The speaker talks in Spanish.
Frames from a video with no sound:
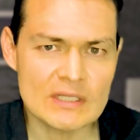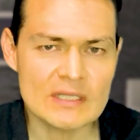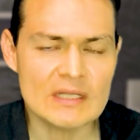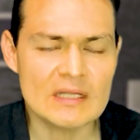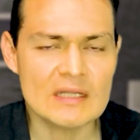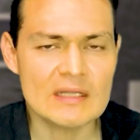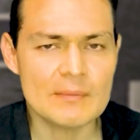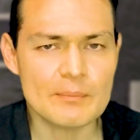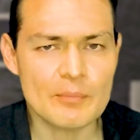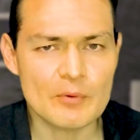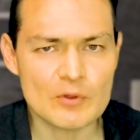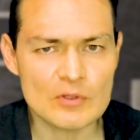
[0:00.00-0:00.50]
En
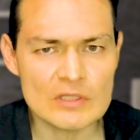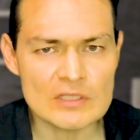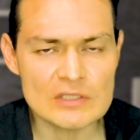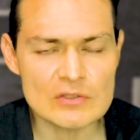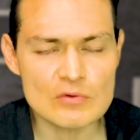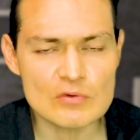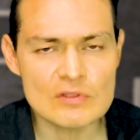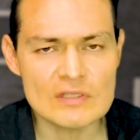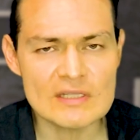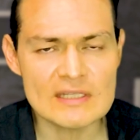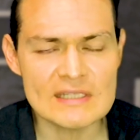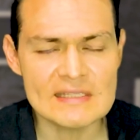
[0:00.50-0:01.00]
el deporte se
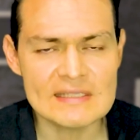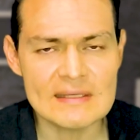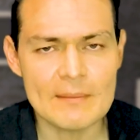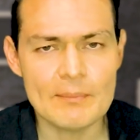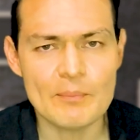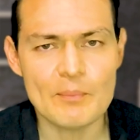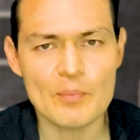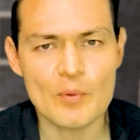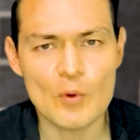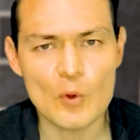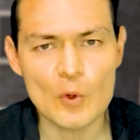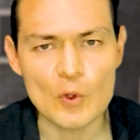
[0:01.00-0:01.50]

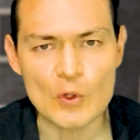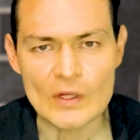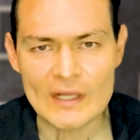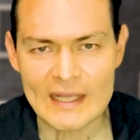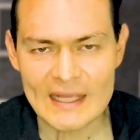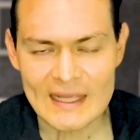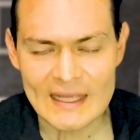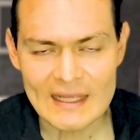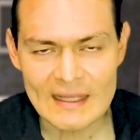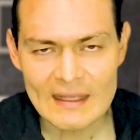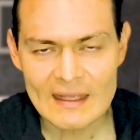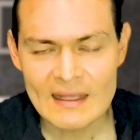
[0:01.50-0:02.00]
utiliza
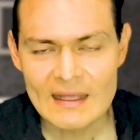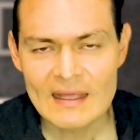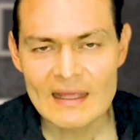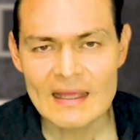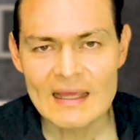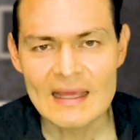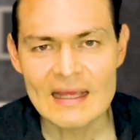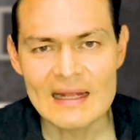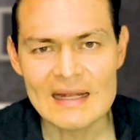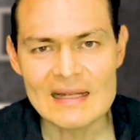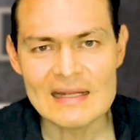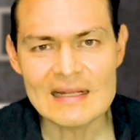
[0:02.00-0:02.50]
porque
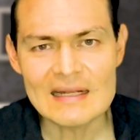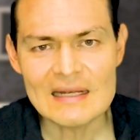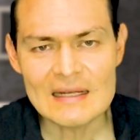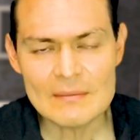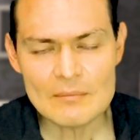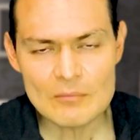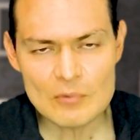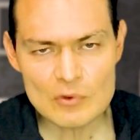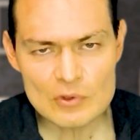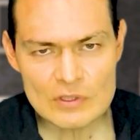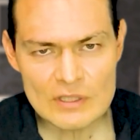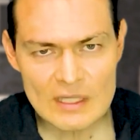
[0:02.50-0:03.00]
el
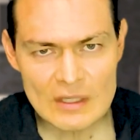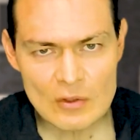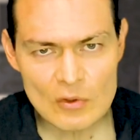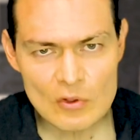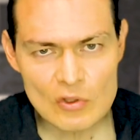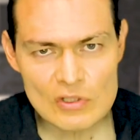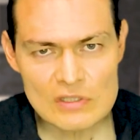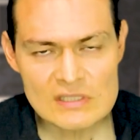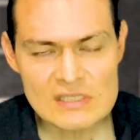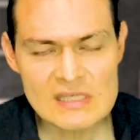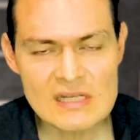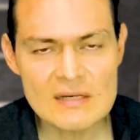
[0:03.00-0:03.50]

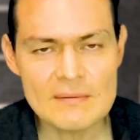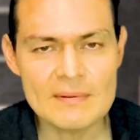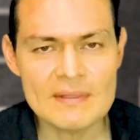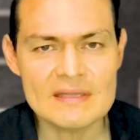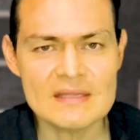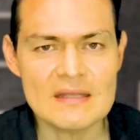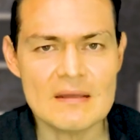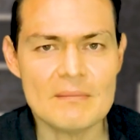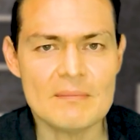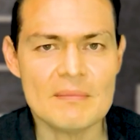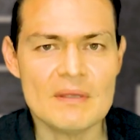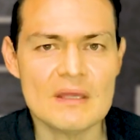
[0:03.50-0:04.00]
clenbuterol sirve
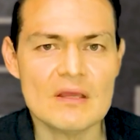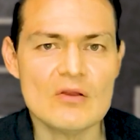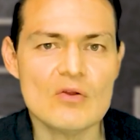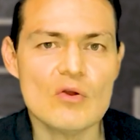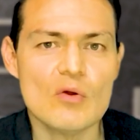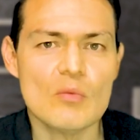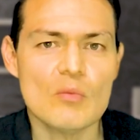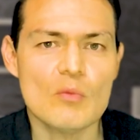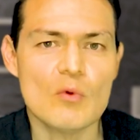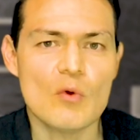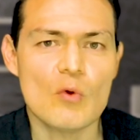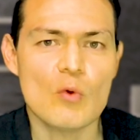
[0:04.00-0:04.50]
también
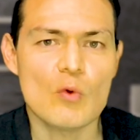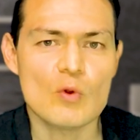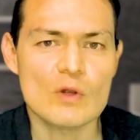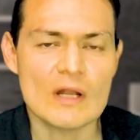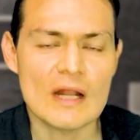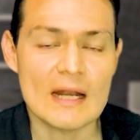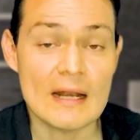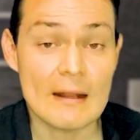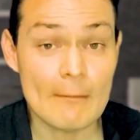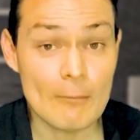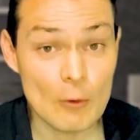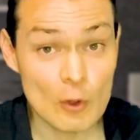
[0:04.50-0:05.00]
como un
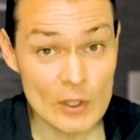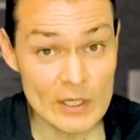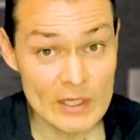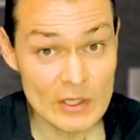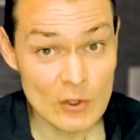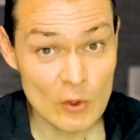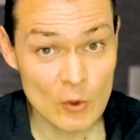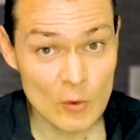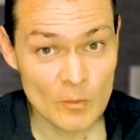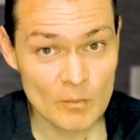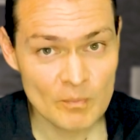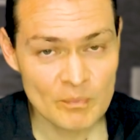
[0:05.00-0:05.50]

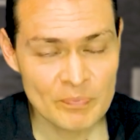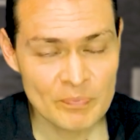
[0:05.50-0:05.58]
anabólico.